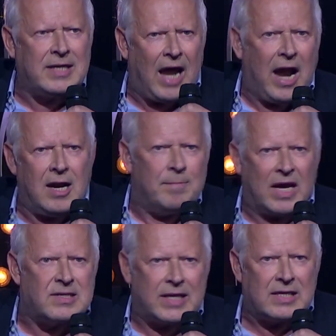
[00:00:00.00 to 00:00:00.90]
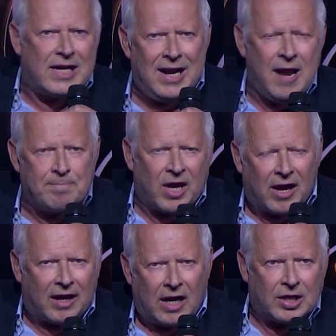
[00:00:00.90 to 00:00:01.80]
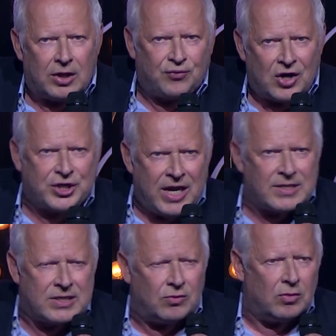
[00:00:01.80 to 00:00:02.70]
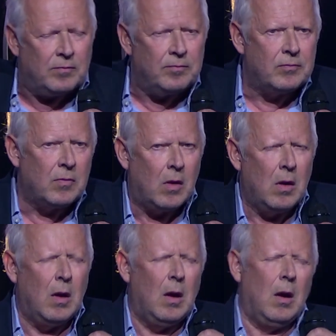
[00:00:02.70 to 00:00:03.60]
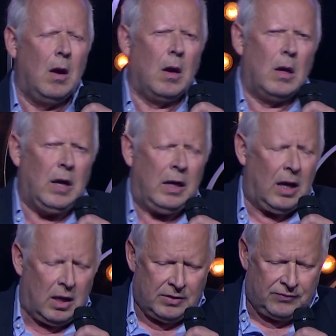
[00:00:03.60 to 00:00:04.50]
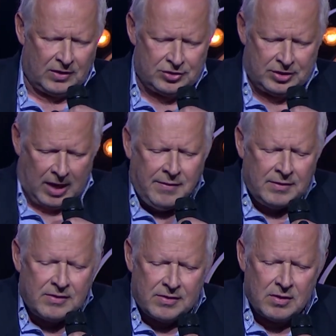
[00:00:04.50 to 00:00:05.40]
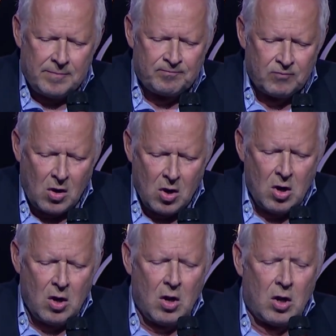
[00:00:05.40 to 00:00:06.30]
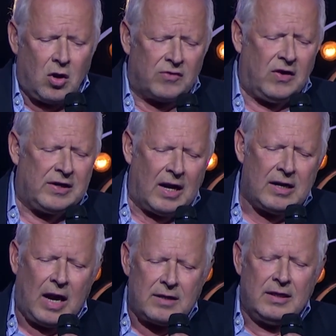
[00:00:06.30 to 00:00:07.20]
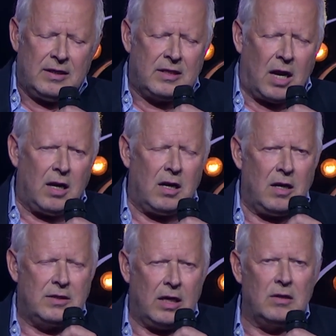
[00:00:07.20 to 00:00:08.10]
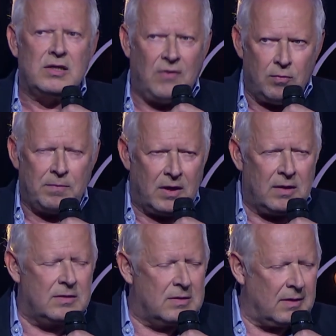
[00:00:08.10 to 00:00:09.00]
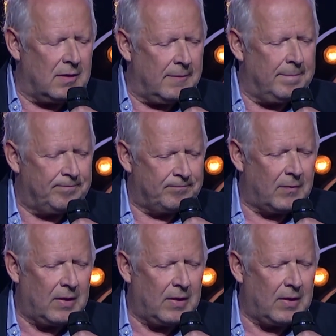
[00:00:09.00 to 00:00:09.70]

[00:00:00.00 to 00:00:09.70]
hat einem das das Leben gerettet, verstehst du? Ja, ja, ich verstand. Gott sei Dank hatte ich dann, das war übrigens, ähm,